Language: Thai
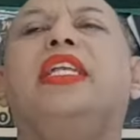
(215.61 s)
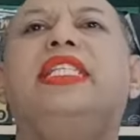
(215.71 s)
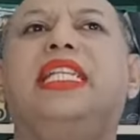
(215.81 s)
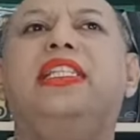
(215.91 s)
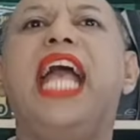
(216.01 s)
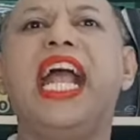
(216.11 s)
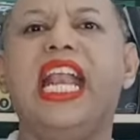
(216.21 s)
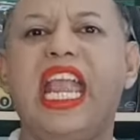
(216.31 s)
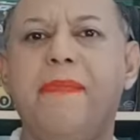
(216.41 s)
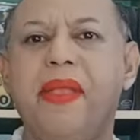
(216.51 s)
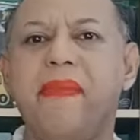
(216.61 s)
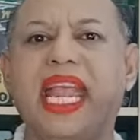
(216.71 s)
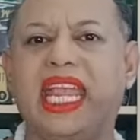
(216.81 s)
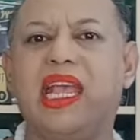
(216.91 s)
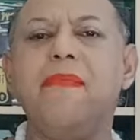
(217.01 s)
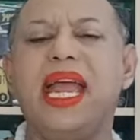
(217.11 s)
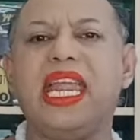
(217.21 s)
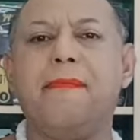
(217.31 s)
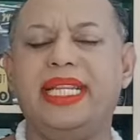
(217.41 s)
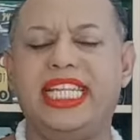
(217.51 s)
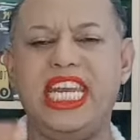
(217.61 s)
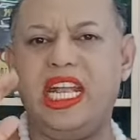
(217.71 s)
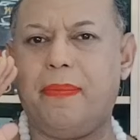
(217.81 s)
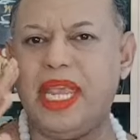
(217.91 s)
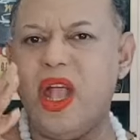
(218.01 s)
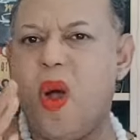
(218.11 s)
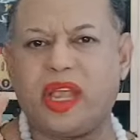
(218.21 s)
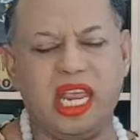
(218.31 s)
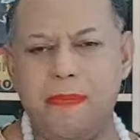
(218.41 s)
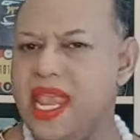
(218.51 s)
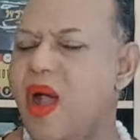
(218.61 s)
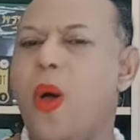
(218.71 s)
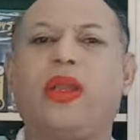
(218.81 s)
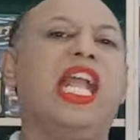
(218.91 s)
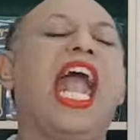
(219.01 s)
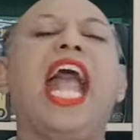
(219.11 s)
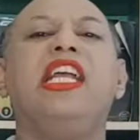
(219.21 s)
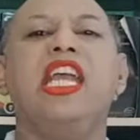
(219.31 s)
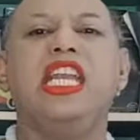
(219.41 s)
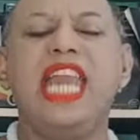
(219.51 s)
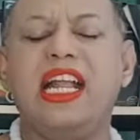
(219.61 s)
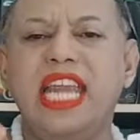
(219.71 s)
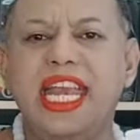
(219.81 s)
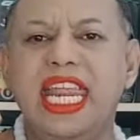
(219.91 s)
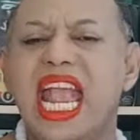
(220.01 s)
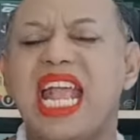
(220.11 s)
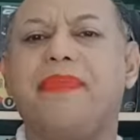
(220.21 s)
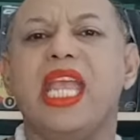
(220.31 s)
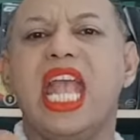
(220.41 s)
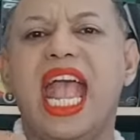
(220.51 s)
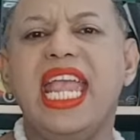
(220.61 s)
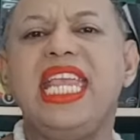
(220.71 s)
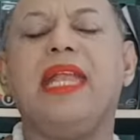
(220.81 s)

สรรสร้างอะไรใหม่ๆขึ้นมาเนี่ย มันจะนึกไม่ออกคิดไม่ออกนะคะ ดังนั้นเนี่ยให้